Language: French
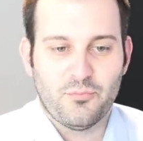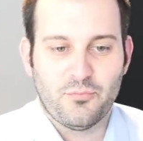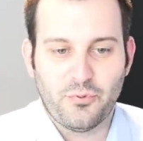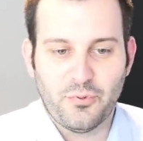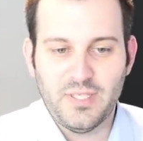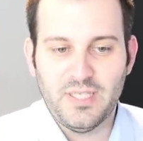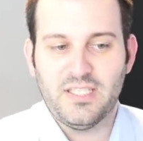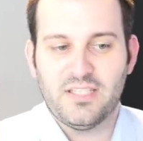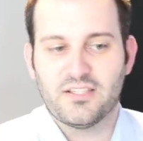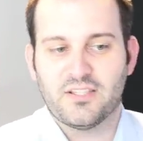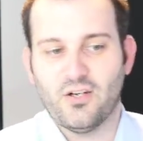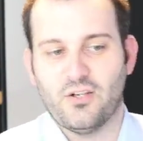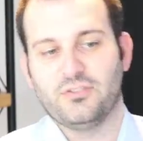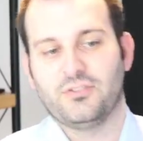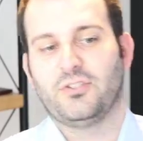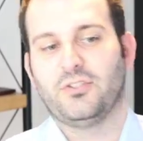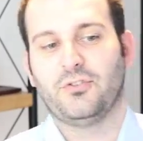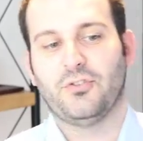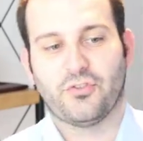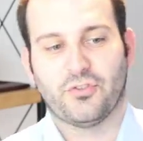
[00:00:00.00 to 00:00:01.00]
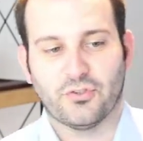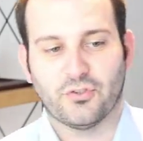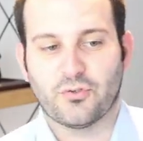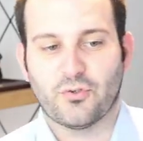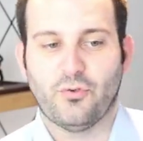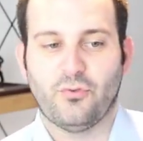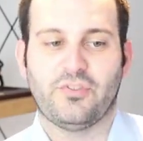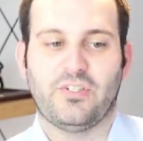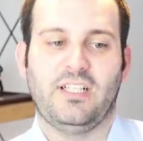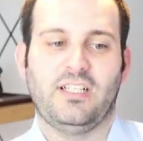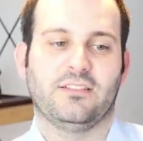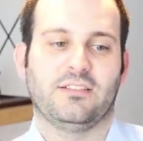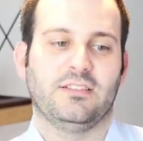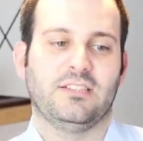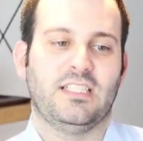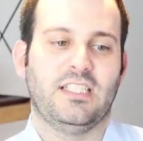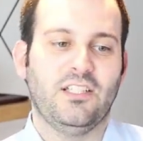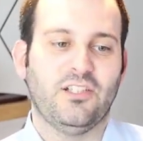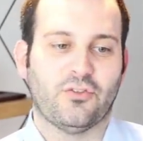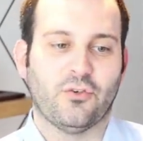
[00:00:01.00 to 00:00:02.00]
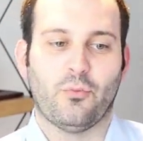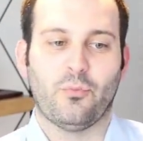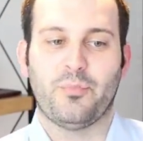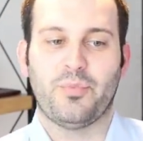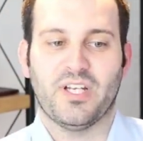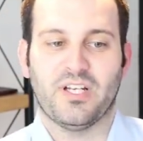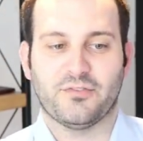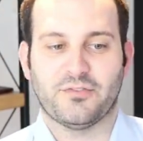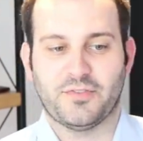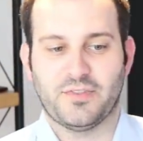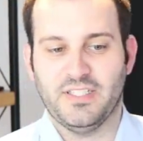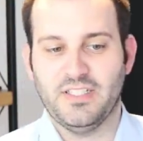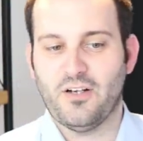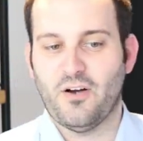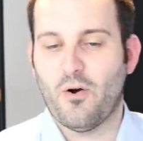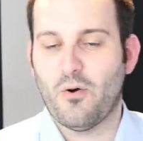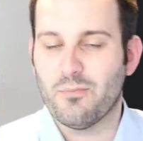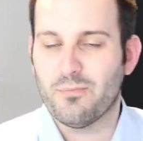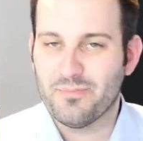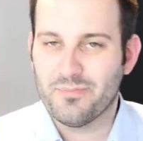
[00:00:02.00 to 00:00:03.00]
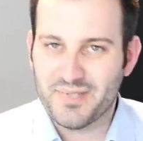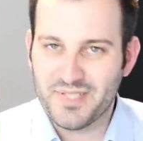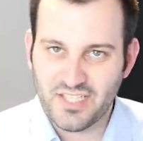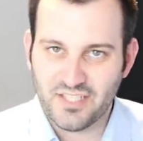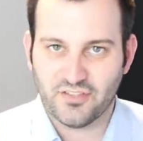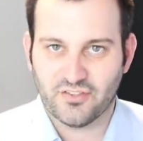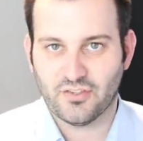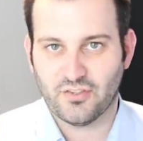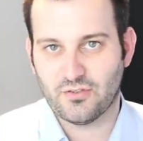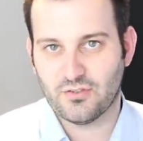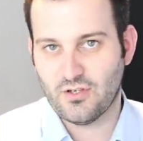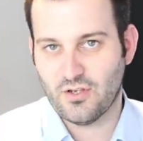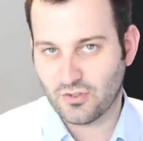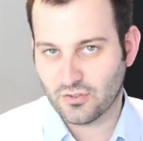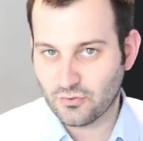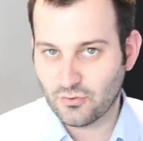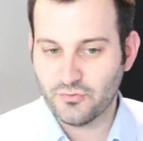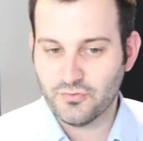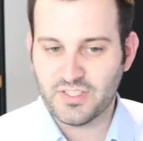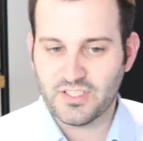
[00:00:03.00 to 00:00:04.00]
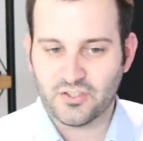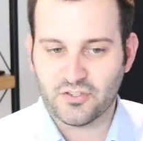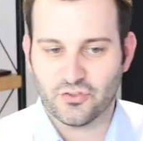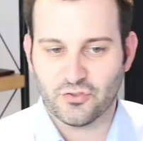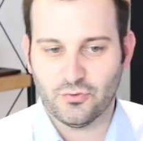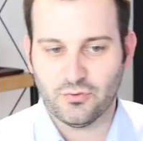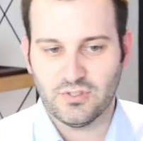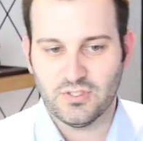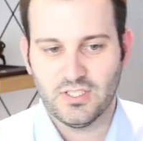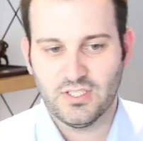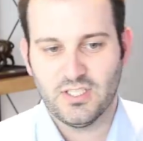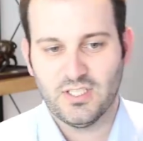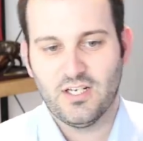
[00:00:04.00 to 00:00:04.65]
puis tentent de se convaincre qu'ils ont bien fait en biaisant leurs convictions